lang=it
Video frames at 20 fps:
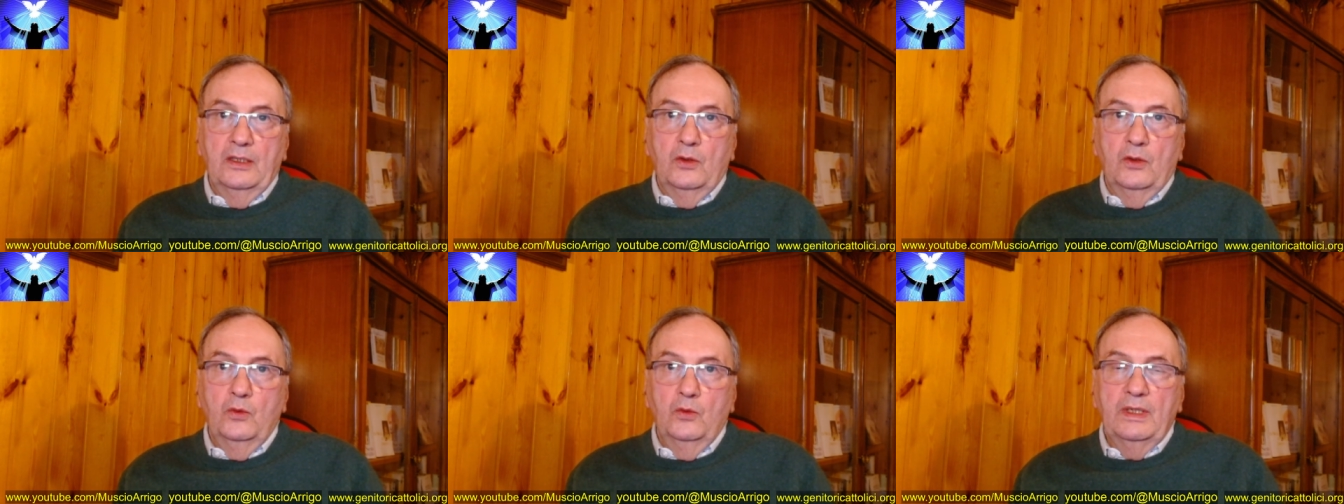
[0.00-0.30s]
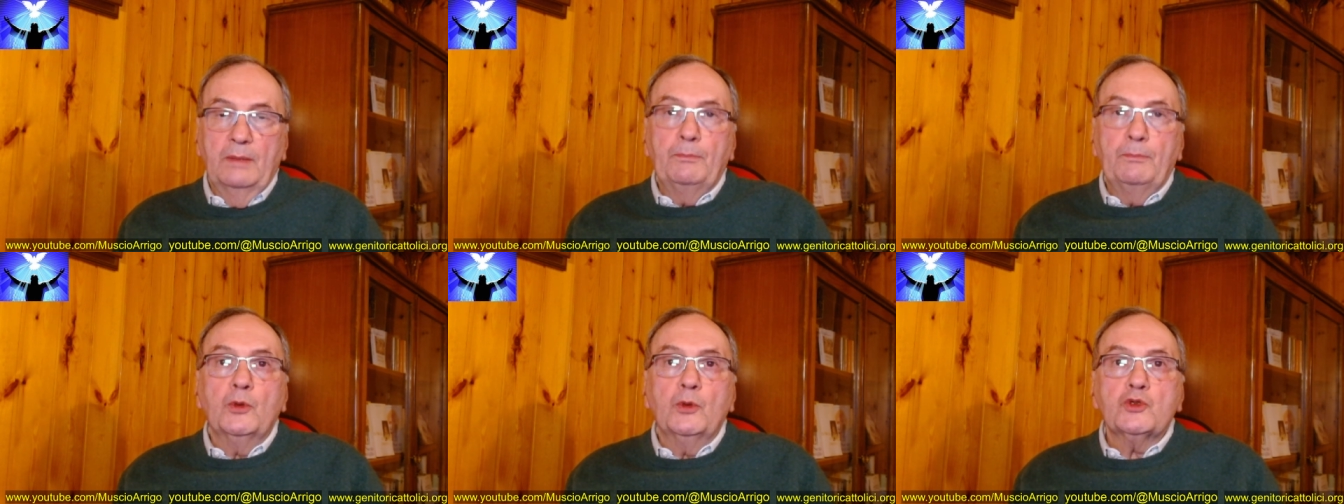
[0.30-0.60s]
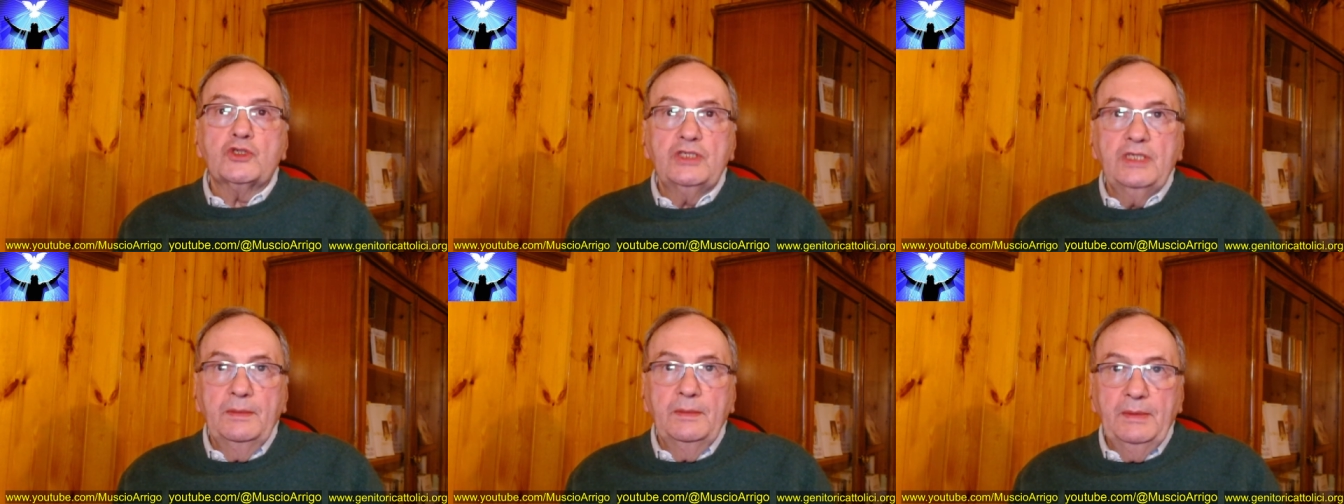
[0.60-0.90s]
una
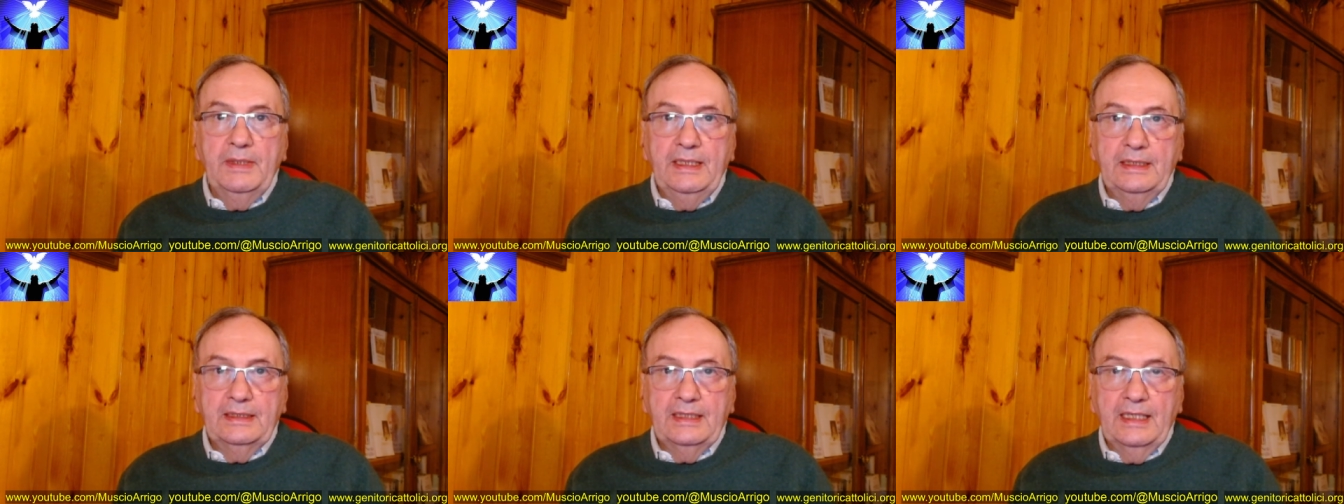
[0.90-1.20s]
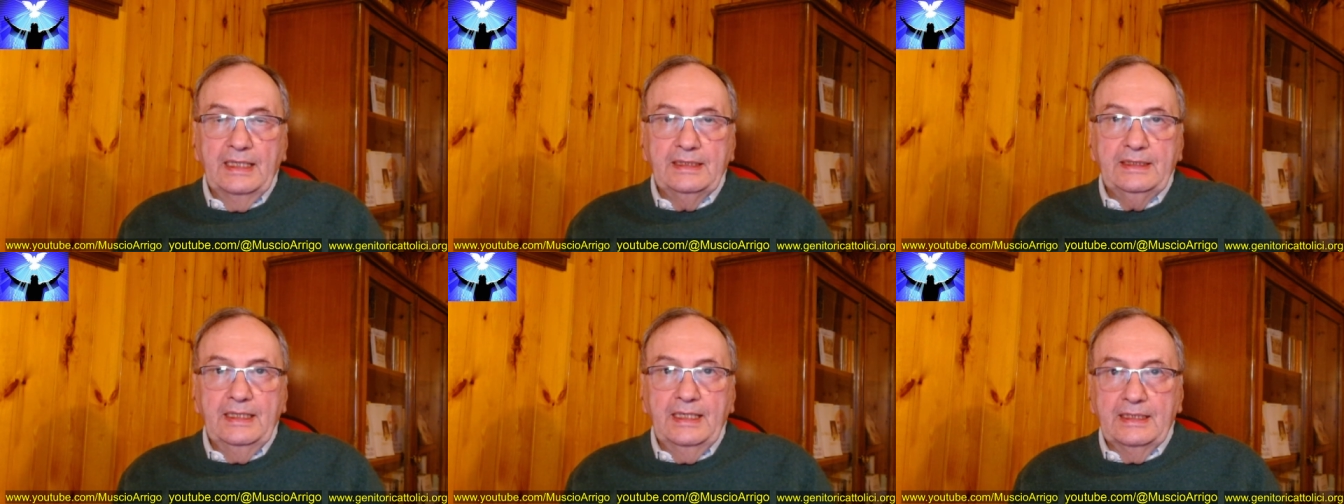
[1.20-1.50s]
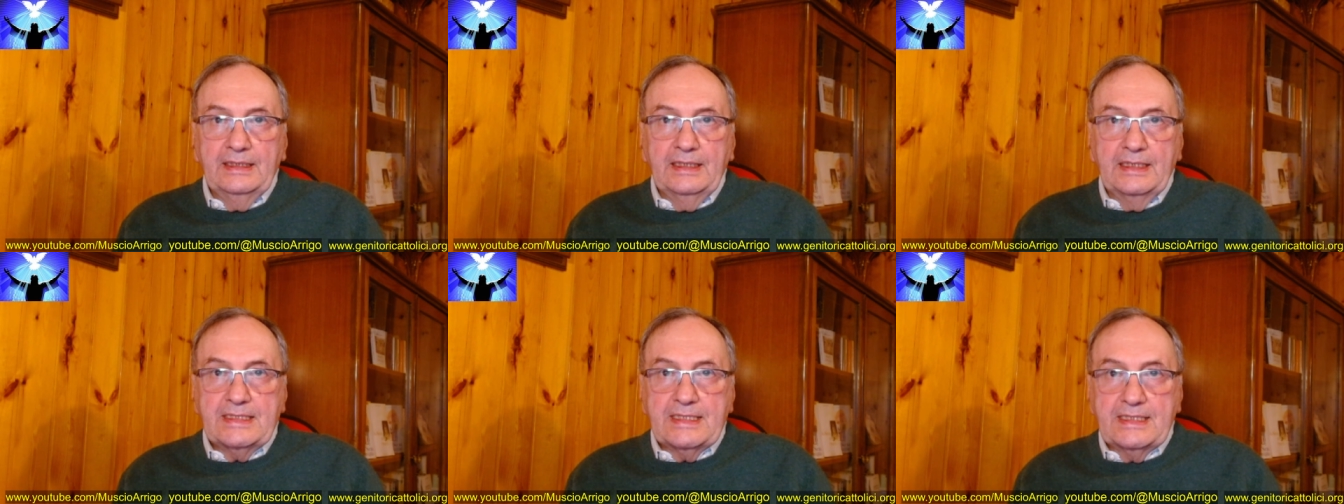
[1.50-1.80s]
possibilità di
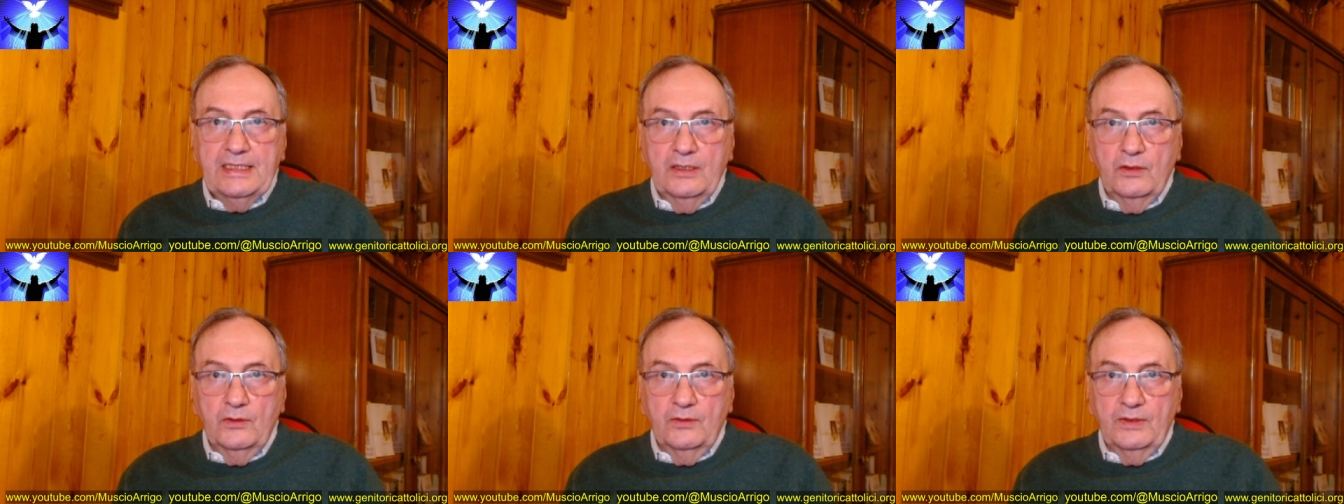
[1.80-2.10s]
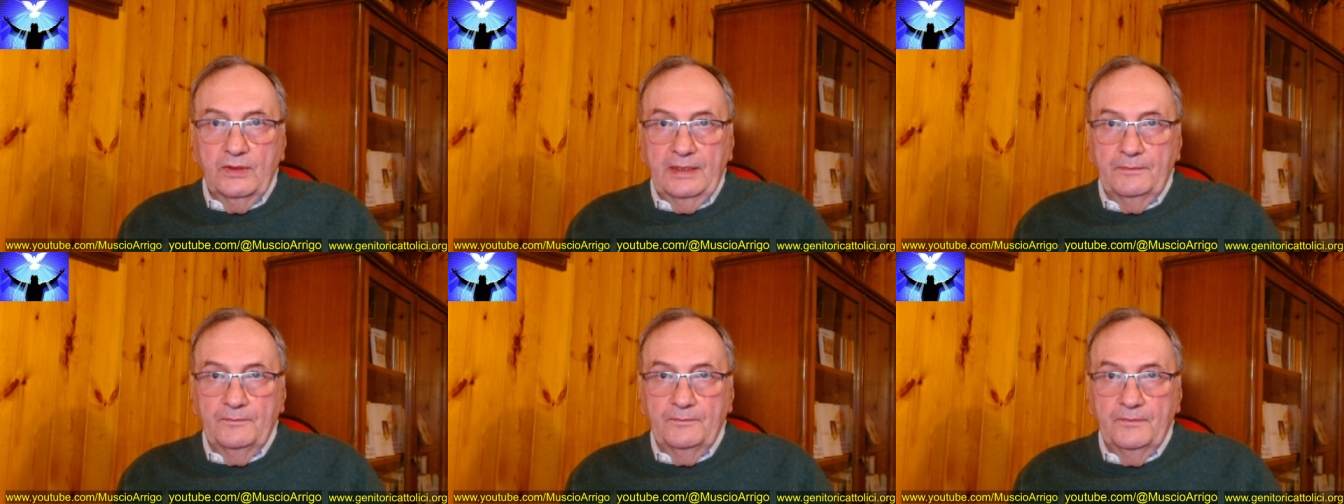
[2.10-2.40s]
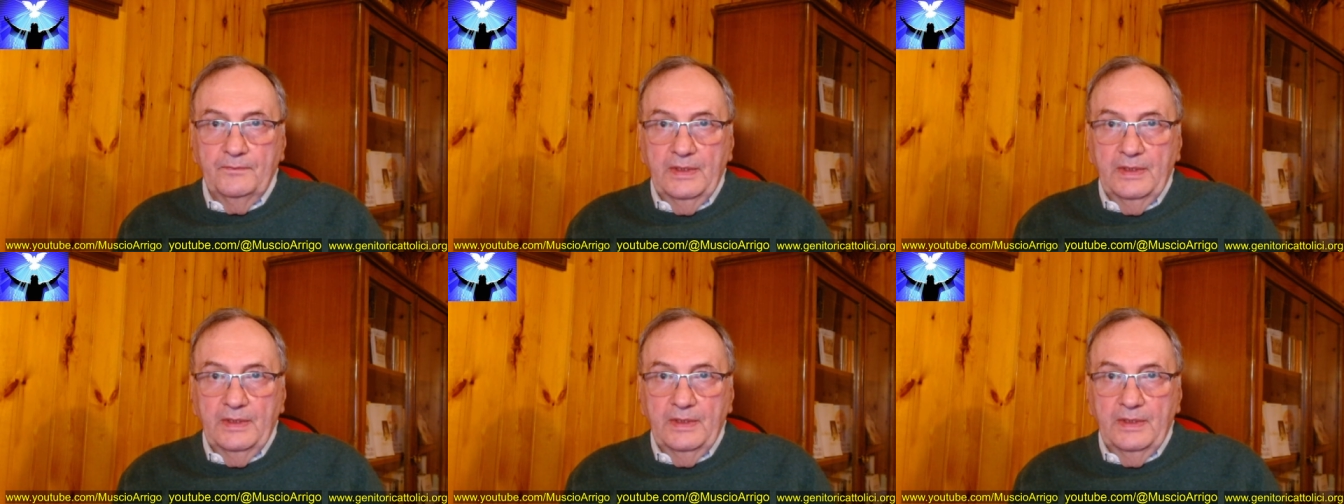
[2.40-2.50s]
redenzione,